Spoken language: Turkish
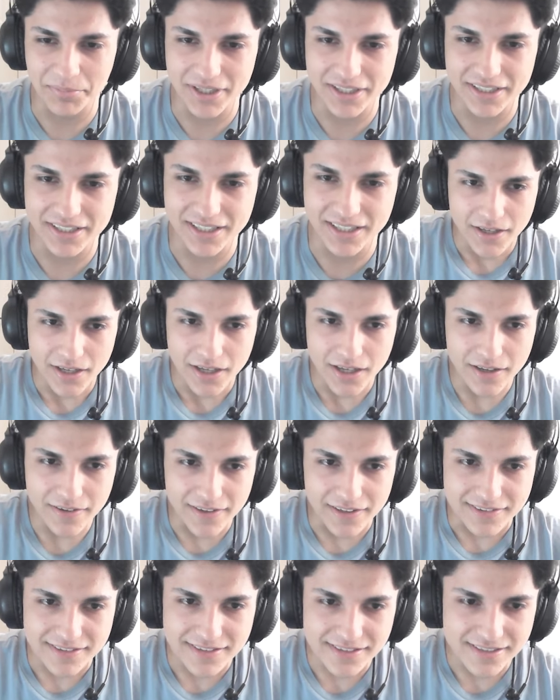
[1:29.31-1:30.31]
bak ya.
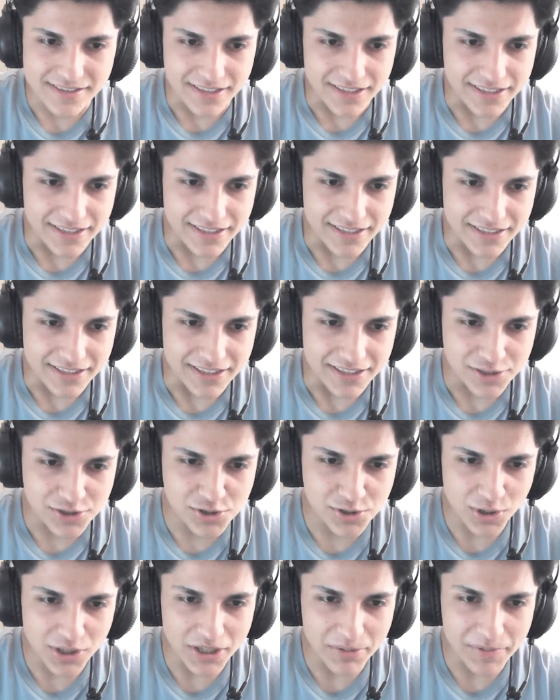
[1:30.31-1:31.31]
Evet. Ee,
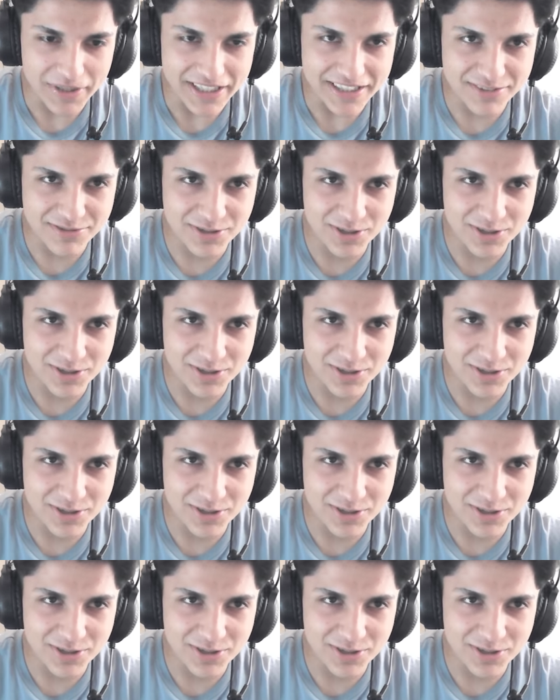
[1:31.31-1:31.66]
şöyle bir ilk